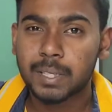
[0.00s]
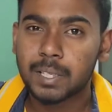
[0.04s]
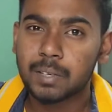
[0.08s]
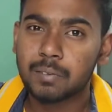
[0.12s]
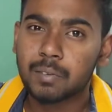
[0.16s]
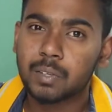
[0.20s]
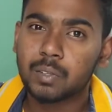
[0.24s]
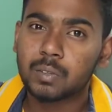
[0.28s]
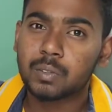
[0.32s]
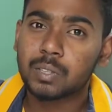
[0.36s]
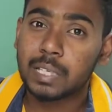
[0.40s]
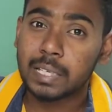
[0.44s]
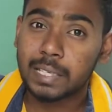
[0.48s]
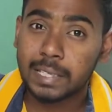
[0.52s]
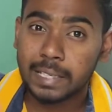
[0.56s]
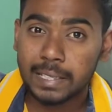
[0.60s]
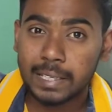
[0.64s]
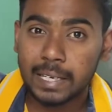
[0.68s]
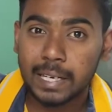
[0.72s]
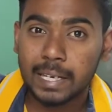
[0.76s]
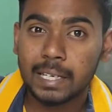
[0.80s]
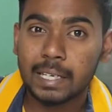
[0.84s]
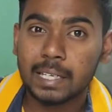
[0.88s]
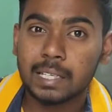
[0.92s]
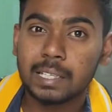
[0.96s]
పెడితే వీళ్ళు థర్టీ
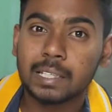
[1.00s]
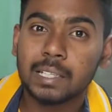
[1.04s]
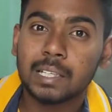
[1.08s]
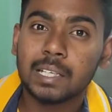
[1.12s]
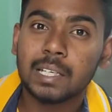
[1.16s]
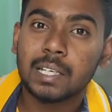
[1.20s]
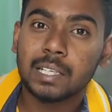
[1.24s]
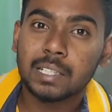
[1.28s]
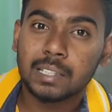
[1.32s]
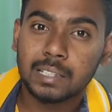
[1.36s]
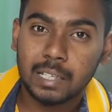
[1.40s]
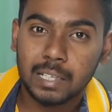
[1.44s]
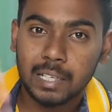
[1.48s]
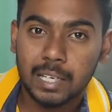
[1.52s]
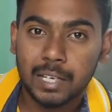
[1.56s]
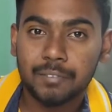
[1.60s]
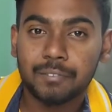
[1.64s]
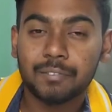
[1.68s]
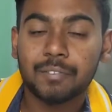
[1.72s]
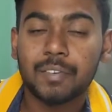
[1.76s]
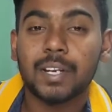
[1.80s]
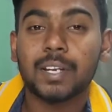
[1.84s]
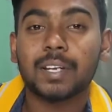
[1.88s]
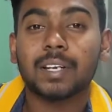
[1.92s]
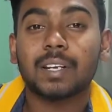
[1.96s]
ఎయిట్ థర్టీ
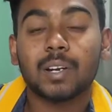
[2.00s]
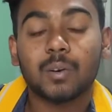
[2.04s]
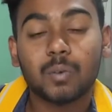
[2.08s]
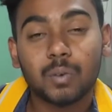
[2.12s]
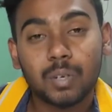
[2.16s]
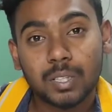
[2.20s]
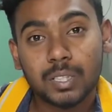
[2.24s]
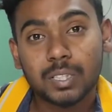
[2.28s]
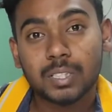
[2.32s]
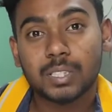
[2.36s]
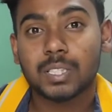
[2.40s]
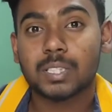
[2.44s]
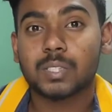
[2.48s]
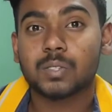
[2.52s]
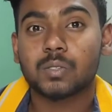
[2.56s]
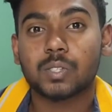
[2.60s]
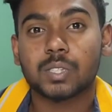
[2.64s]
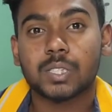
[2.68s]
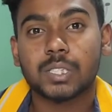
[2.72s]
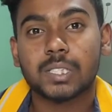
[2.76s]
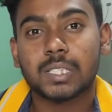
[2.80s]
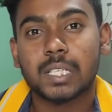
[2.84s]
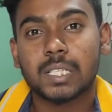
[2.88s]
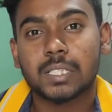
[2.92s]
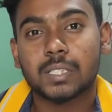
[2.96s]
ఫైవ్ ఇట్లా కూడా
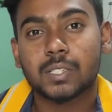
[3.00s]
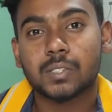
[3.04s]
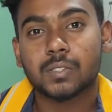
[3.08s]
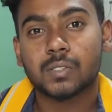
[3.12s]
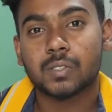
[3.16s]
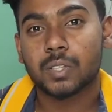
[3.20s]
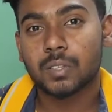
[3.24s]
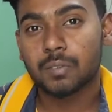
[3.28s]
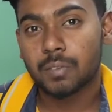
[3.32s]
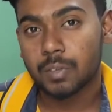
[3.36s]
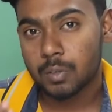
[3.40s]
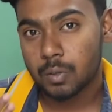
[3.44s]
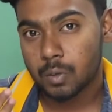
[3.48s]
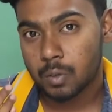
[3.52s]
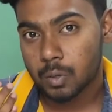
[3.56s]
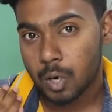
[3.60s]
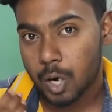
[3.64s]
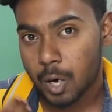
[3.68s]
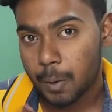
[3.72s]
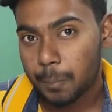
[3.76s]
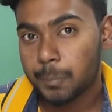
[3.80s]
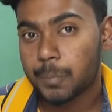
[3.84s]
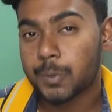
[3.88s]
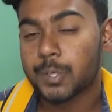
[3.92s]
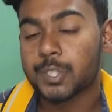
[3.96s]
తీసుకొచ్చే ఛాన్సెస్ ఉంది వీళ్ళకి ఒక
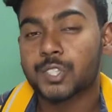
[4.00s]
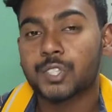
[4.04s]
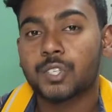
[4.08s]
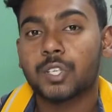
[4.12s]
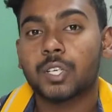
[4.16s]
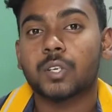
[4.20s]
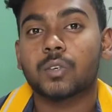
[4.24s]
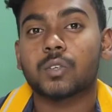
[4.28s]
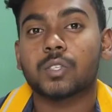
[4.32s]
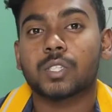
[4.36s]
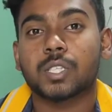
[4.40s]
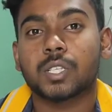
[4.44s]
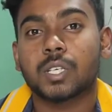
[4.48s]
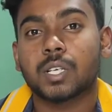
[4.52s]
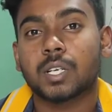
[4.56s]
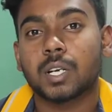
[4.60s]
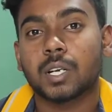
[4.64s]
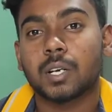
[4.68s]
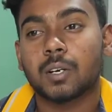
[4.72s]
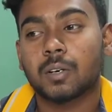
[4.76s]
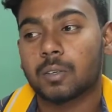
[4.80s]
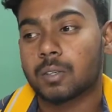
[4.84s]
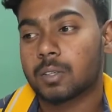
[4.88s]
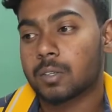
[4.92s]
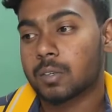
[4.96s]
ఆపర్చునిటీ
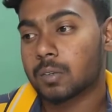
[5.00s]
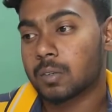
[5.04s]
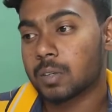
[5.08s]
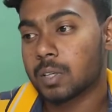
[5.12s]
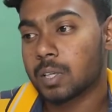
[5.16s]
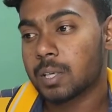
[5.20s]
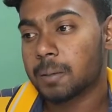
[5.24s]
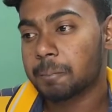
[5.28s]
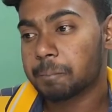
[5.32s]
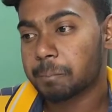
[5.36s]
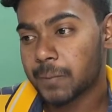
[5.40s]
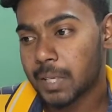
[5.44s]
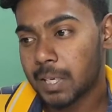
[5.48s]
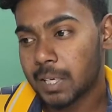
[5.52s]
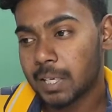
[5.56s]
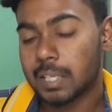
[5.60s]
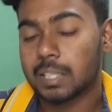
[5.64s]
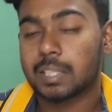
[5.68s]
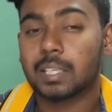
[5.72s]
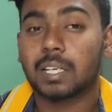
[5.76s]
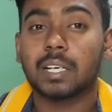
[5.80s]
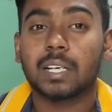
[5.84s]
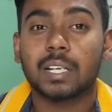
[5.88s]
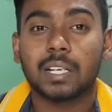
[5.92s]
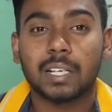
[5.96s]
వచ్చినట్లుగా ఉంటుంది
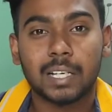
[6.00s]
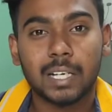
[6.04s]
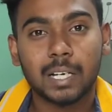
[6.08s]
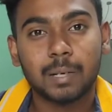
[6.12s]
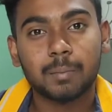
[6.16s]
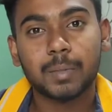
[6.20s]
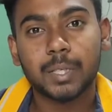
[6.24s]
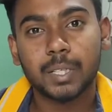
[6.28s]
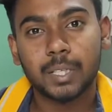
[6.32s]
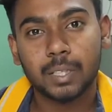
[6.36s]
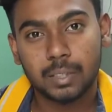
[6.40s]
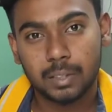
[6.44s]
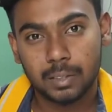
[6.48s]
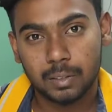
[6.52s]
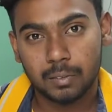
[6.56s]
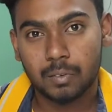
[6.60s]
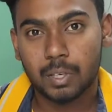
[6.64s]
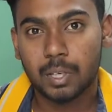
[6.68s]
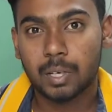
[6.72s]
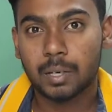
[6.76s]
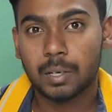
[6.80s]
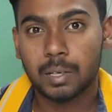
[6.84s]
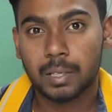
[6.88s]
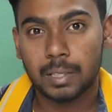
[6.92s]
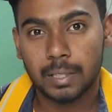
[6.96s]
ఎందుకంటే రియల్మీ
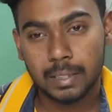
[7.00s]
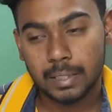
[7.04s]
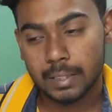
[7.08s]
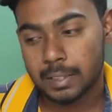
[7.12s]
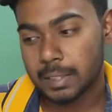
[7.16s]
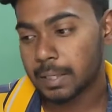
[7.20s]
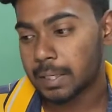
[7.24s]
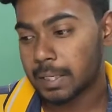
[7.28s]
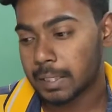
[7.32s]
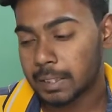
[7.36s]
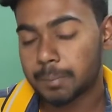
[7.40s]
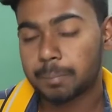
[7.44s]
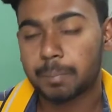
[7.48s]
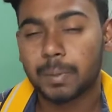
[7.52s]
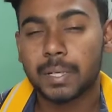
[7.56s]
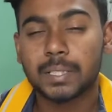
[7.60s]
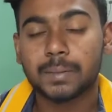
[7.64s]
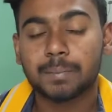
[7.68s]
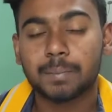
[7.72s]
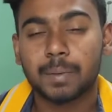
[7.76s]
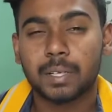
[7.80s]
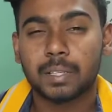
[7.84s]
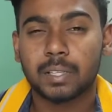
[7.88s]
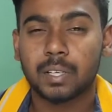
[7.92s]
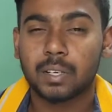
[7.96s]
వాళ్ళు ఏదైతే ఎంత
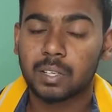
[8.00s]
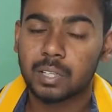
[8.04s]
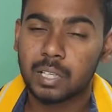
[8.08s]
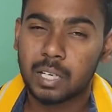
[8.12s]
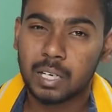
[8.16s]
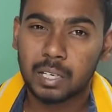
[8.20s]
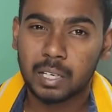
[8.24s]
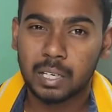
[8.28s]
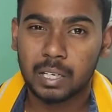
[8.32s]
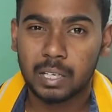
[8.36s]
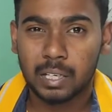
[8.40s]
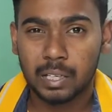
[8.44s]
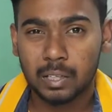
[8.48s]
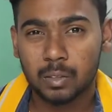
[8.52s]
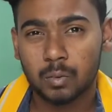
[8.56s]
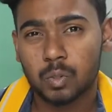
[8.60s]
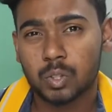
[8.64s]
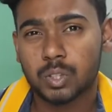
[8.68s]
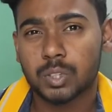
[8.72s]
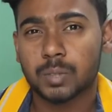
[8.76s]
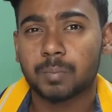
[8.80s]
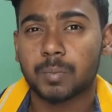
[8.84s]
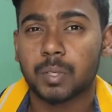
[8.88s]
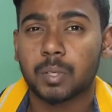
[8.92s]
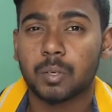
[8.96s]
ప్రైస్ పెడతారో దానికంటే
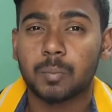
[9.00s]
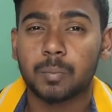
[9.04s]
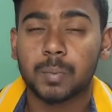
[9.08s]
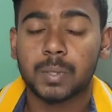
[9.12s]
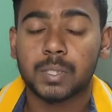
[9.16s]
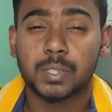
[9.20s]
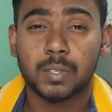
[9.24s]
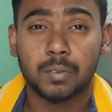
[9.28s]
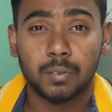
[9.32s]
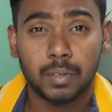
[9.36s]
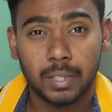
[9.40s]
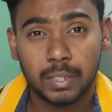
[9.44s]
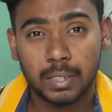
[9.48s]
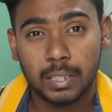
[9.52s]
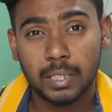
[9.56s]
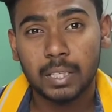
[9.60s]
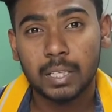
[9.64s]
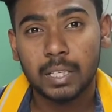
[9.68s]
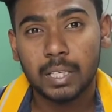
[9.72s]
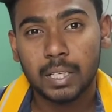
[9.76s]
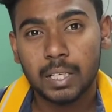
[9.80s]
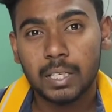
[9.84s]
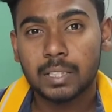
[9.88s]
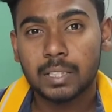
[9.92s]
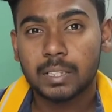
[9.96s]
ఇంకొంచెం తక్కువ ప్రైస్లో వీళ్ళైతే
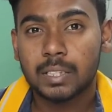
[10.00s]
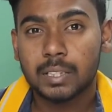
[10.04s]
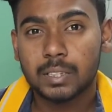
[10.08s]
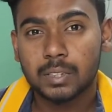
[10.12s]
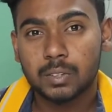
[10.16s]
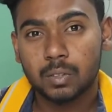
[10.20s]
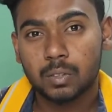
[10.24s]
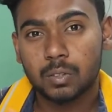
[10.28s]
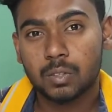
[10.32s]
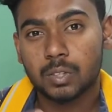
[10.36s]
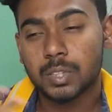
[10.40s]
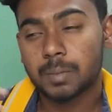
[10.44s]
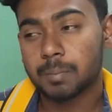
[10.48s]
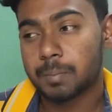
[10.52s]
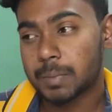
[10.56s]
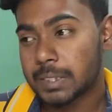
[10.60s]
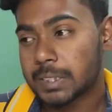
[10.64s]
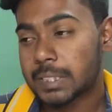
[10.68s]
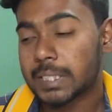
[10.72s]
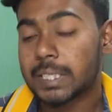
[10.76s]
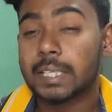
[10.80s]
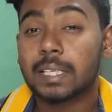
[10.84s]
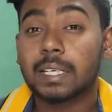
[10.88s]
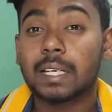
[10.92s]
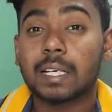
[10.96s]
తీసుకొని వచ్చి
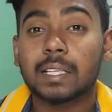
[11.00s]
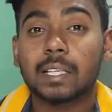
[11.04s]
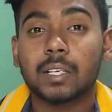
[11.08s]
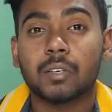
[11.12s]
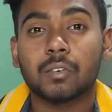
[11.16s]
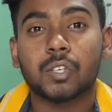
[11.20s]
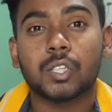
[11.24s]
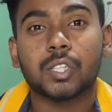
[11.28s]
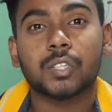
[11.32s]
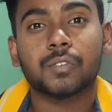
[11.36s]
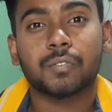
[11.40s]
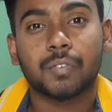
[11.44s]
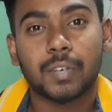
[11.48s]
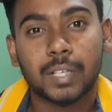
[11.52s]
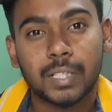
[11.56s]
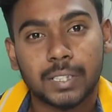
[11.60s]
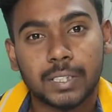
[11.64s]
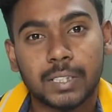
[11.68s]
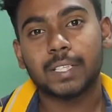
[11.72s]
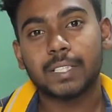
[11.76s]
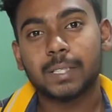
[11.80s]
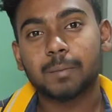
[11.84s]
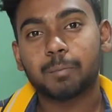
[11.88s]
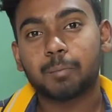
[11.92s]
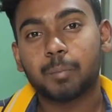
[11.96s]
మంచి హిట్ అయితే అవ్వచ్చు ఫైవ్
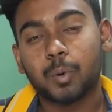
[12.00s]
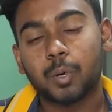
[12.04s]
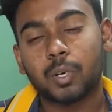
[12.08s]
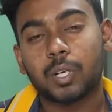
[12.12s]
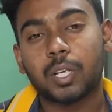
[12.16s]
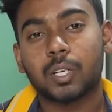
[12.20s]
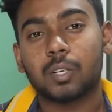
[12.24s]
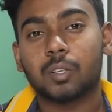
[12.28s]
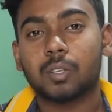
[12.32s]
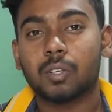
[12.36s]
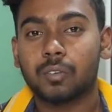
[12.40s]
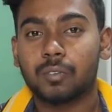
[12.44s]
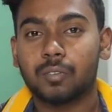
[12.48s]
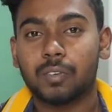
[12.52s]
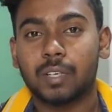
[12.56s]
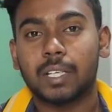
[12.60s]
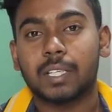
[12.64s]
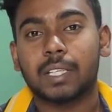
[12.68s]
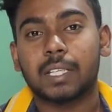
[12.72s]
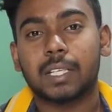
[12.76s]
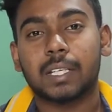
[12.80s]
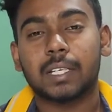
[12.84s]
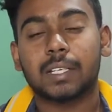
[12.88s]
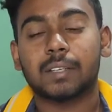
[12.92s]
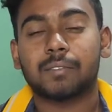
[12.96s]
జీ పోటీలో
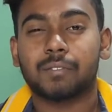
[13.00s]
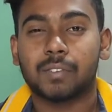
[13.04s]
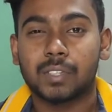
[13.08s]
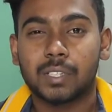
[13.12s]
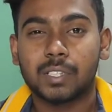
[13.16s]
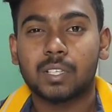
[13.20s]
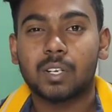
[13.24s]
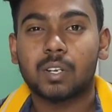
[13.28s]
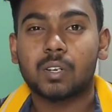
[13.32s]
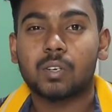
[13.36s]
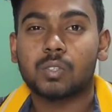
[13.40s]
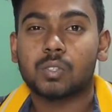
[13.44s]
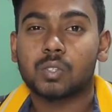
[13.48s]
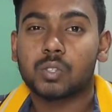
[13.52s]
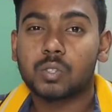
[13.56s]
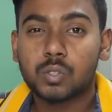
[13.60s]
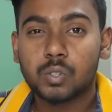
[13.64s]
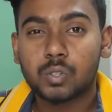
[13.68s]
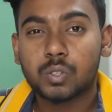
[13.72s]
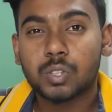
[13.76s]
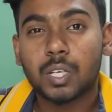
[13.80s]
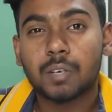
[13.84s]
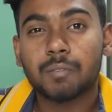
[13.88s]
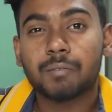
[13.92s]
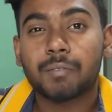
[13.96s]
వీళ్ళైతే ఫస్ట్ రావచ్చు
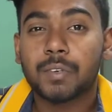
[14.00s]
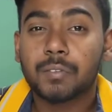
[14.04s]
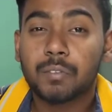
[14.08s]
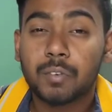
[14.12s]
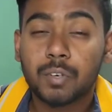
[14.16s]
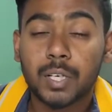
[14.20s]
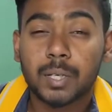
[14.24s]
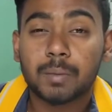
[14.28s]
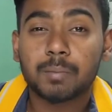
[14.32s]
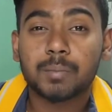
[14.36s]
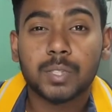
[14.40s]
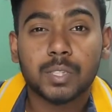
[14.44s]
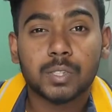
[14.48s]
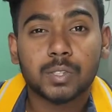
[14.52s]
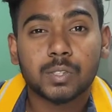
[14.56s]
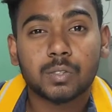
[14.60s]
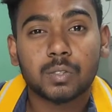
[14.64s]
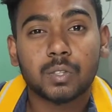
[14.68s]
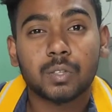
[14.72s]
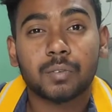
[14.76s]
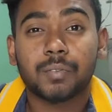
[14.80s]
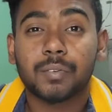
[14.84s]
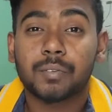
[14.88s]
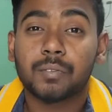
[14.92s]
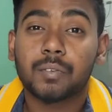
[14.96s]
చూద్దాం వివో ఏం
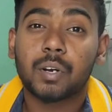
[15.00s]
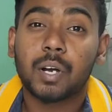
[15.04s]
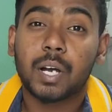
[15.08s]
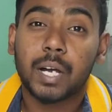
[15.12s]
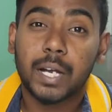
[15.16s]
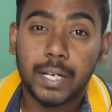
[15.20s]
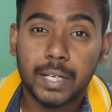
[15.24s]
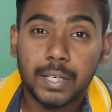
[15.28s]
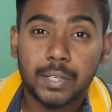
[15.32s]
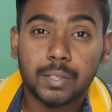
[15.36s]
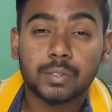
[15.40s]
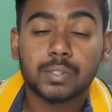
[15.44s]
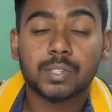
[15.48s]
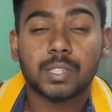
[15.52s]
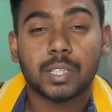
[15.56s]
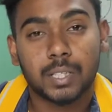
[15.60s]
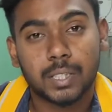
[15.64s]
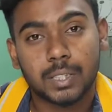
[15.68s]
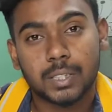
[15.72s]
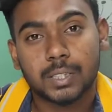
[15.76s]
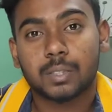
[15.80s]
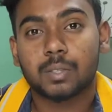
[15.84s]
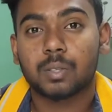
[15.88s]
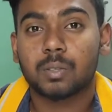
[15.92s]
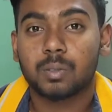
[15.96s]
చేస్తుందో వివో ఐక్యూ
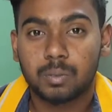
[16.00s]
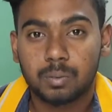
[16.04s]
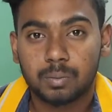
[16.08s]
సిరీస్తో